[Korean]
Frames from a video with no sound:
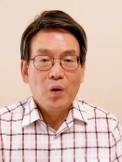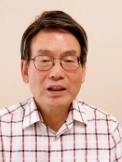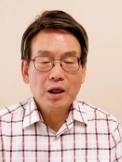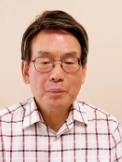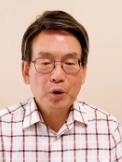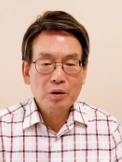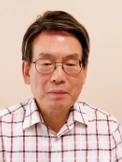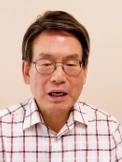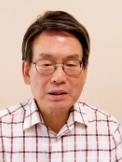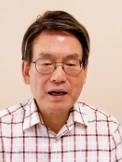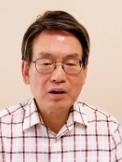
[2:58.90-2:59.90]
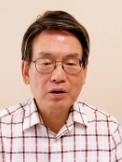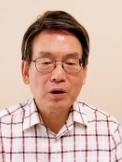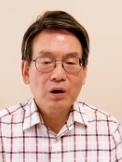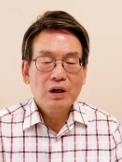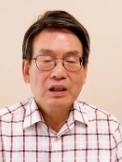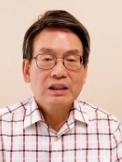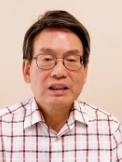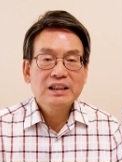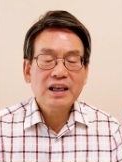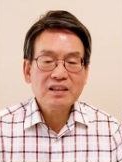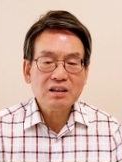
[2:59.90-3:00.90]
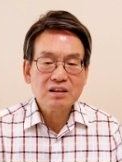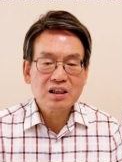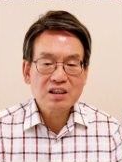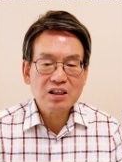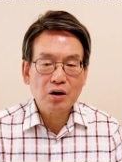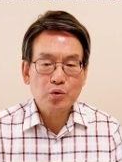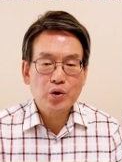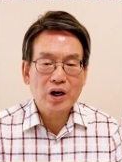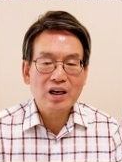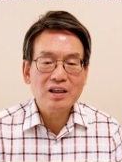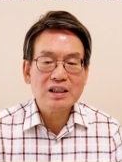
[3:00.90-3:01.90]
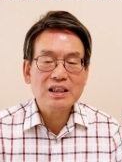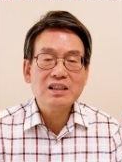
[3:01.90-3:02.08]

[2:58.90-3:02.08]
황 대표는 마지막으로 그래서 스스로 죄를